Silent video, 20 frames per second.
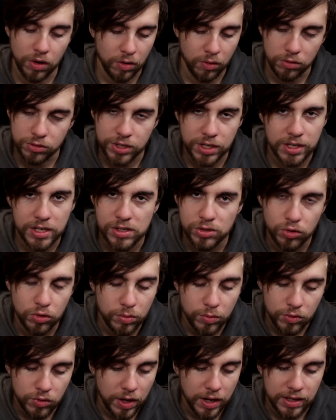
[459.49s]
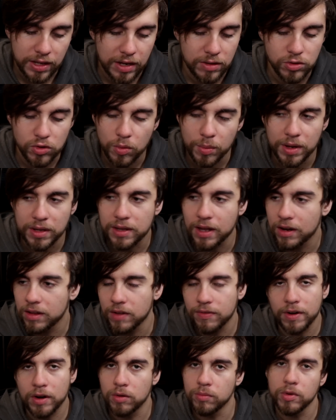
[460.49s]
Agora, com certeza, todo mundo aí que tá nos
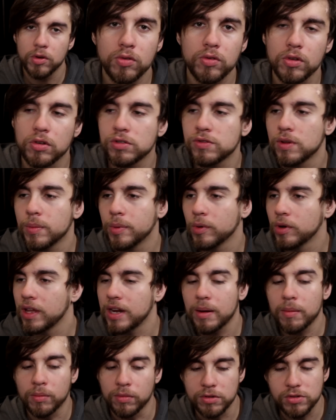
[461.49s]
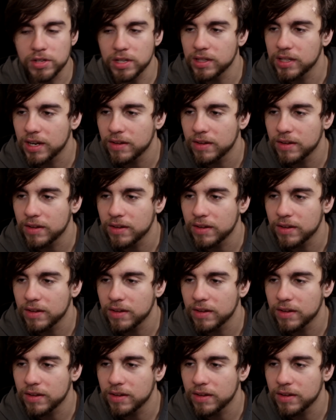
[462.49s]
comentários tá falando: Meu Deus, Felipe, eu queria muito ser